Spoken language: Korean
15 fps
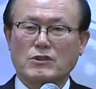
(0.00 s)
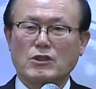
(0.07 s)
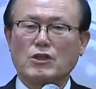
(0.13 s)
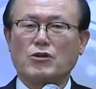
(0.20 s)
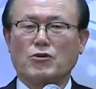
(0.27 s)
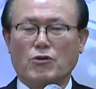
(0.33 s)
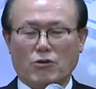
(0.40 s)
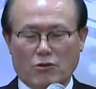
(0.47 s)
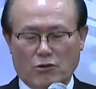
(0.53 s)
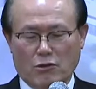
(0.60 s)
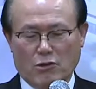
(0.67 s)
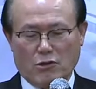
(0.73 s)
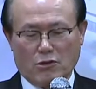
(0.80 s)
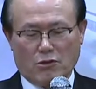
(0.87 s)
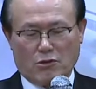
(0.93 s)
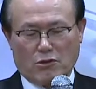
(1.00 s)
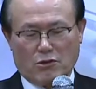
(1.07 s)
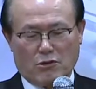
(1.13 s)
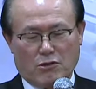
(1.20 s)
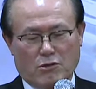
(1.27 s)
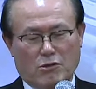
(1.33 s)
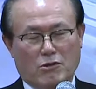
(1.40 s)
그리고
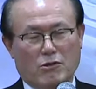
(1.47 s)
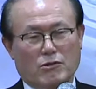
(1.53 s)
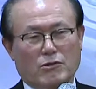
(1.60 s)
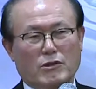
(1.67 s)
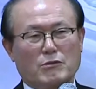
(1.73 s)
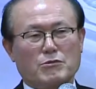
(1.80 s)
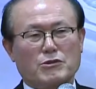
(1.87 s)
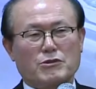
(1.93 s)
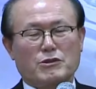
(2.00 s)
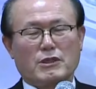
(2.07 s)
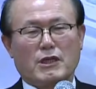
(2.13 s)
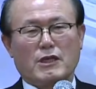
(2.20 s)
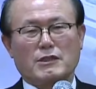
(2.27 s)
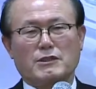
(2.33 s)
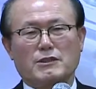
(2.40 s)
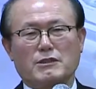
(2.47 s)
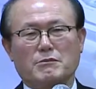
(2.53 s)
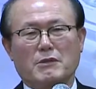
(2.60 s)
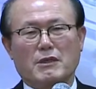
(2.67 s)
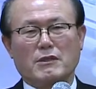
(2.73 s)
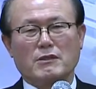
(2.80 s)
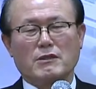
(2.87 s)
어, 여러분도 잘
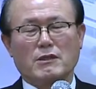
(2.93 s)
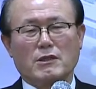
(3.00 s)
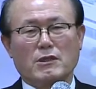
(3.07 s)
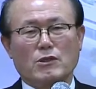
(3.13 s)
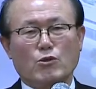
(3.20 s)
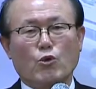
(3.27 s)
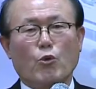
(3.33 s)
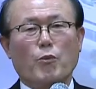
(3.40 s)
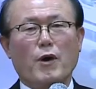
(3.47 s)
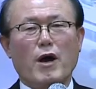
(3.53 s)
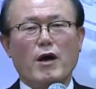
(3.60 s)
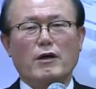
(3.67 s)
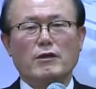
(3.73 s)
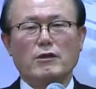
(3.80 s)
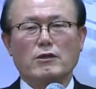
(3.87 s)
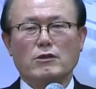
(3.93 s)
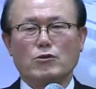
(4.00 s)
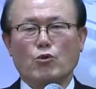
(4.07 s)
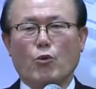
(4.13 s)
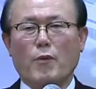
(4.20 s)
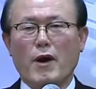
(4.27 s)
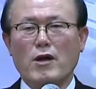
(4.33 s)
아시지만은 노방을
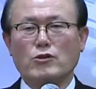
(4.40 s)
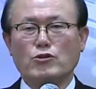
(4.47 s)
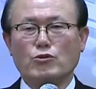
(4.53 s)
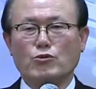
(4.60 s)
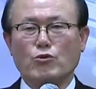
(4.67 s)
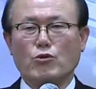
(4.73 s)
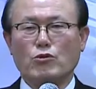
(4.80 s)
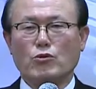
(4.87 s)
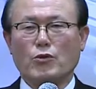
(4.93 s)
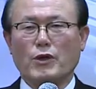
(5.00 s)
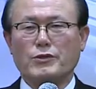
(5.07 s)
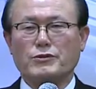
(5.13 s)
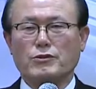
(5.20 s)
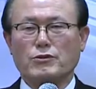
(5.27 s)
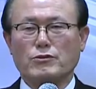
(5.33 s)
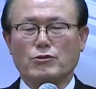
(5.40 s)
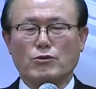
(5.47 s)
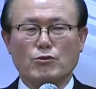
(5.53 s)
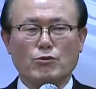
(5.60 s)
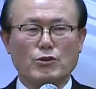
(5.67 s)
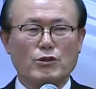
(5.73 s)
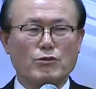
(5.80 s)
노방 전도를 통해서
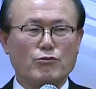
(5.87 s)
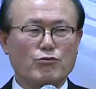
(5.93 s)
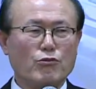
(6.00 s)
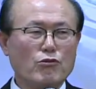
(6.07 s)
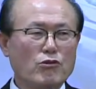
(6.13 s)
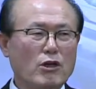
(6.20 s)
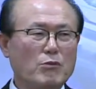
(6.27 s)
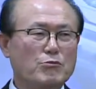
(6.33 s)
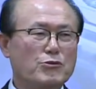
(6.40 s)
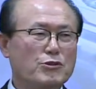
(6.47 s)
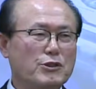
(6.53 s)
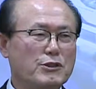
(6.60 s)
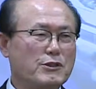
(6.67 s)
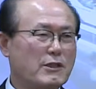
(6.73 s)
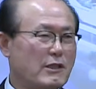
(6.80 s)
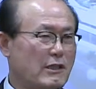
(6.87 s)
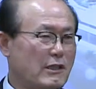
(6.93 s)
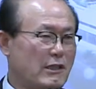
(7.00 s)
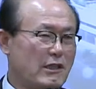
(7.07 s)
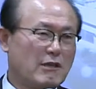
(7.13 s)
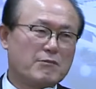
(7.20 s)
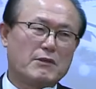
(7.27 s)
전도된 훌륭한 분들이 참
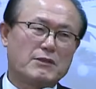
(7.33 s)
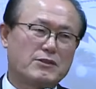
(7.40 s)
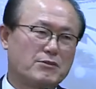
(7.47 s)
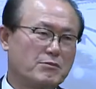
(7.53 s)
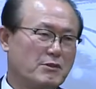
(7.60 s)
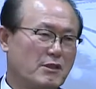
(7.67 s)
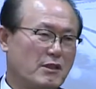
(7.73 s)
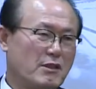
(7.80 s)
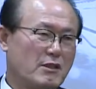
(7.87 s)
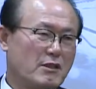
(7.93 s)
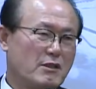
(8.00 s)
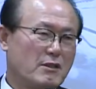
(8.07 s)
많습니다.